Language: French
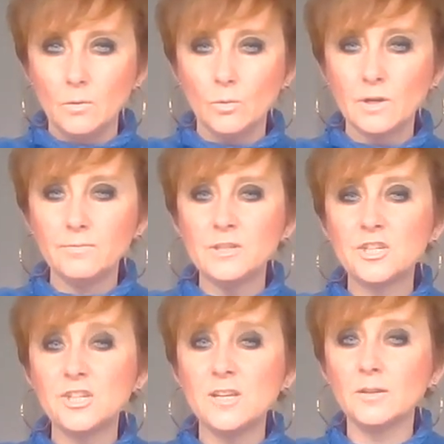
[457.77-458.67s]

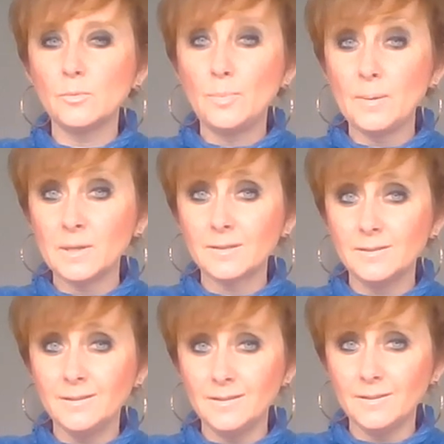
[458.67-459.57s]
réfléchit à ne pas
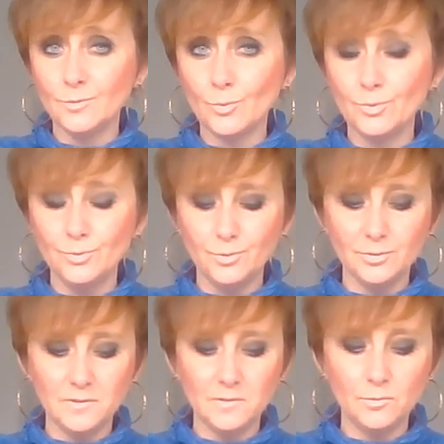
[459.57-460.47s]
merder hein, non plus du
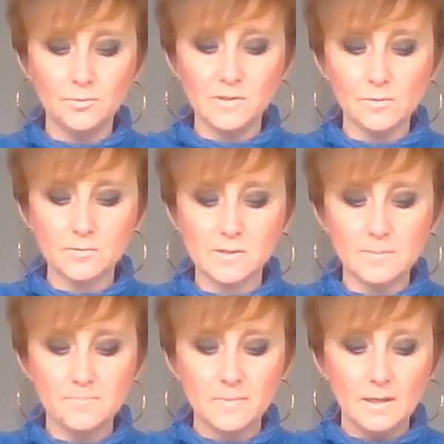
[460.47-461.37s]
côté du financier.